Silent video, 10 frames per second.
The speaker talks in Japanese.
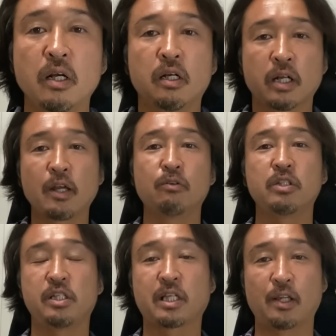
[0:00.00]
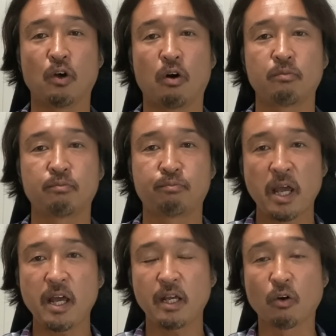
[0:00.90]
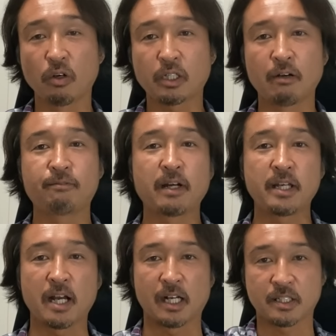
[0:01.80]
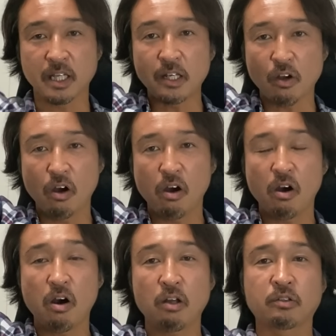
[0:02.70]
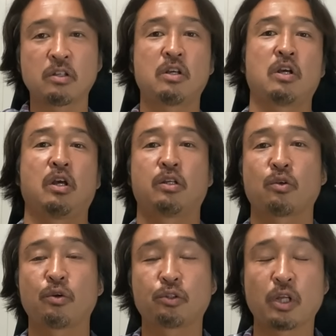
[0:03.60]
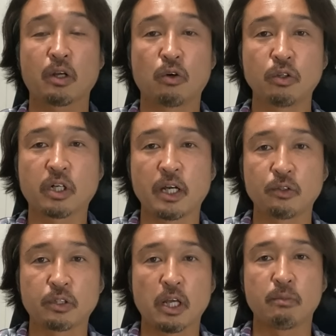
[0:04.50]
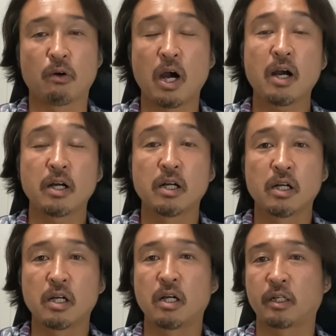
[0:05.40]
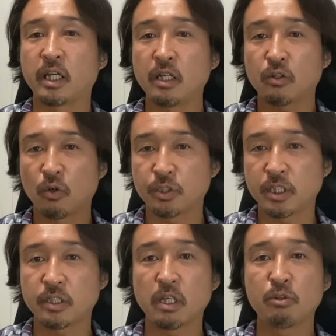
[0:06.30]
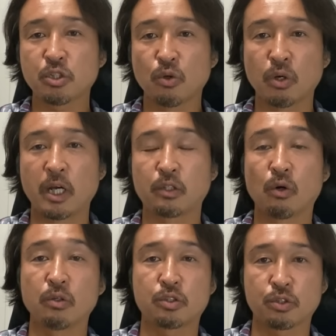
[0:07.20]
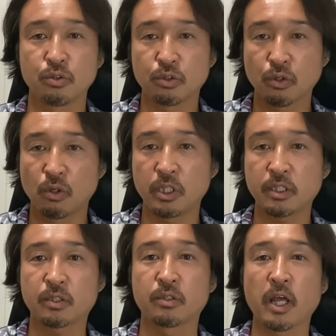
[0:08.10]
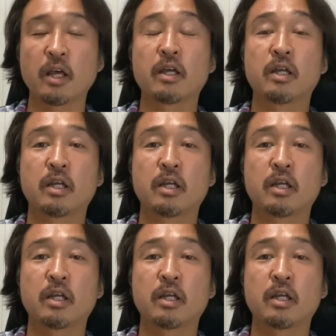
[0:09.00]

ライオン兄さんの米国家ファイヤーが最強ということで今回のテーマは銀行システム障害と中東リスクで